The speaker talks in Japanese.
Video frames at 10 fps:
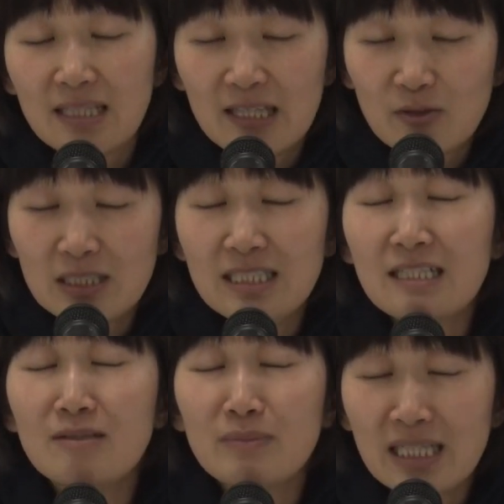楽しん
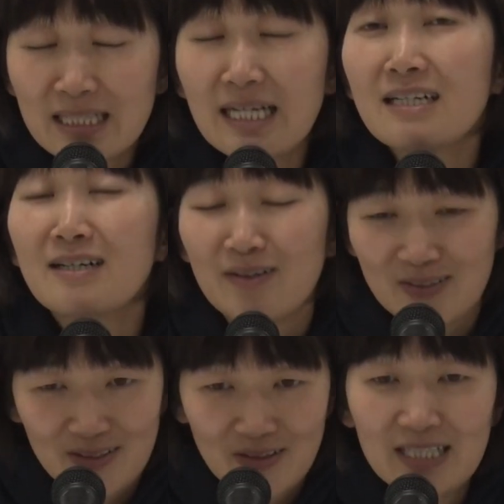でる皆さん
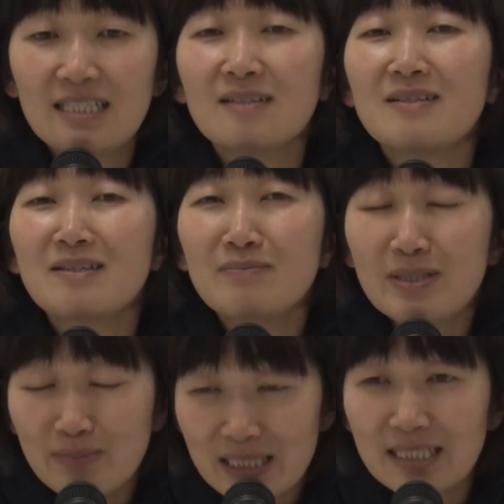本当にすごいと思
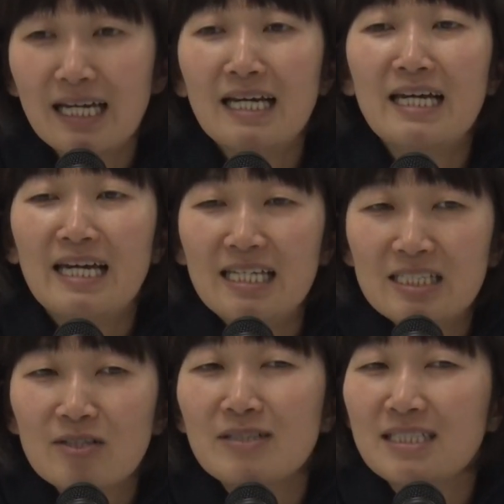います。
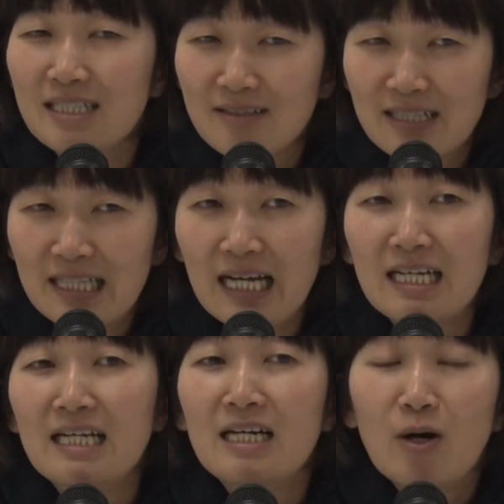エンジョイしてる方
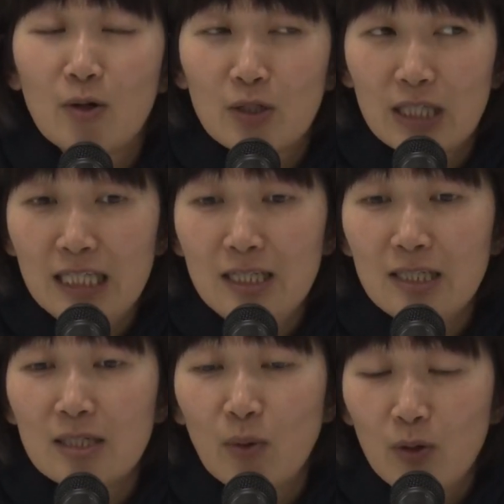
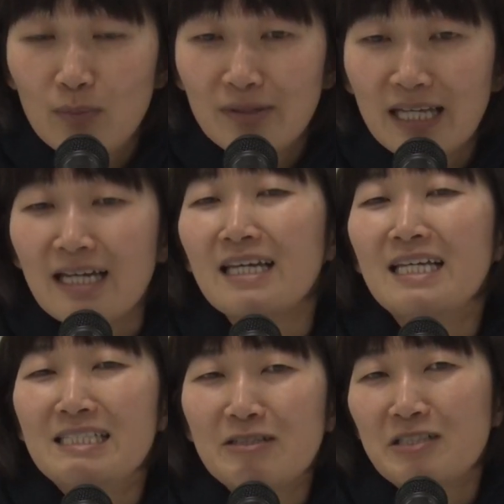インホームで
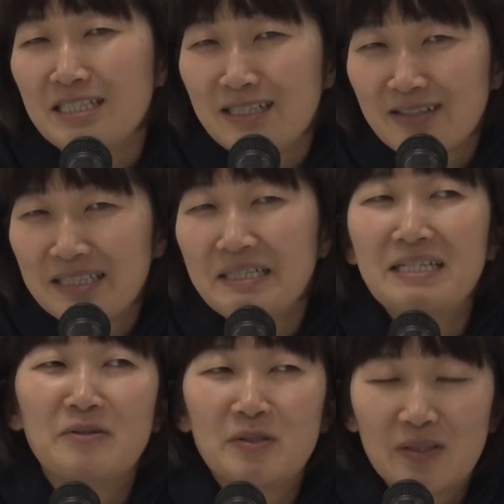エンジョイしてる方
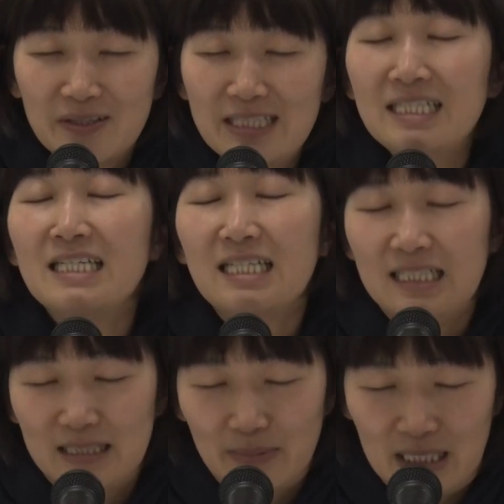本当に
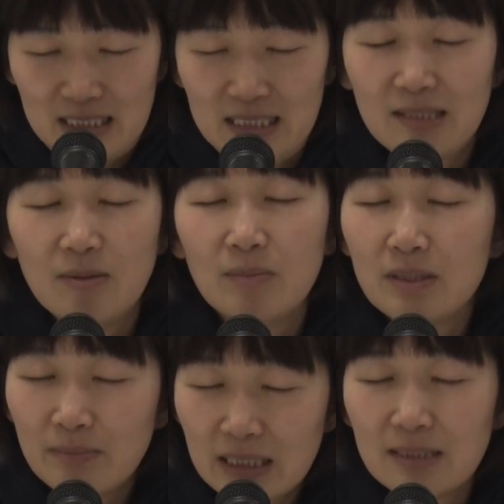素晴らしいと思
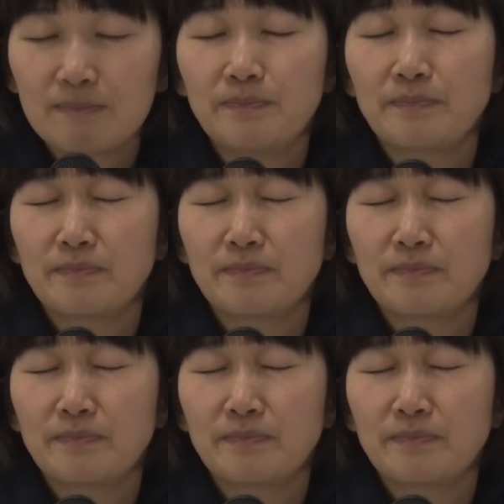います。